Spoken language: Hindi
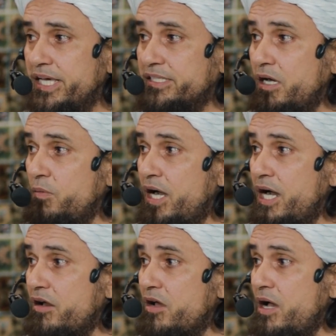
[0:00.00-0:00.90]

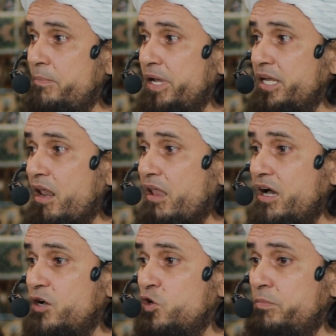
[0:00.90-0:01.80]
यतवारा मिनल
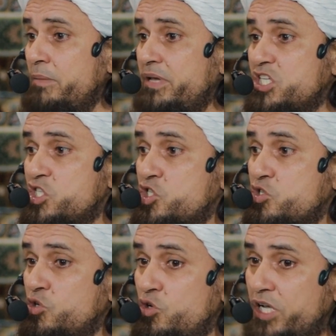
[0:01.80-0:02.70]
कौमी मिन
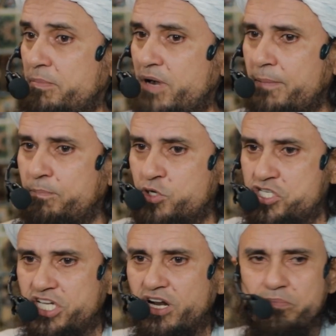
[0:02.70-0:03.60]
सू इमा
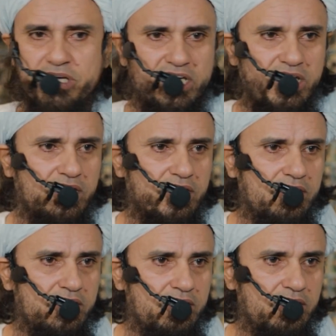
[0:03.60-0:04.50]
बुशर भी
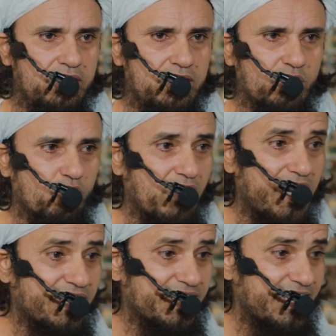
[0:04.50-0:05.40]

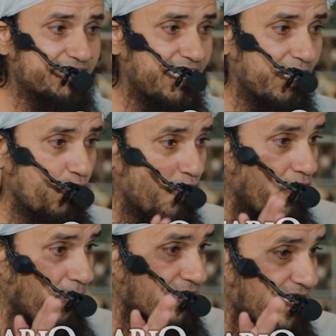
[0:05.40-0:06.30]
कुरान कहता है
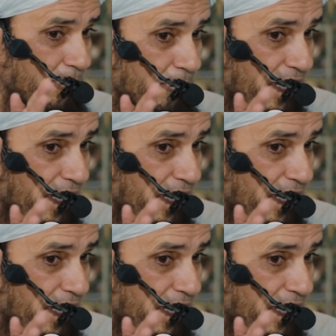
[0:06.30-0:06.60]
कौम से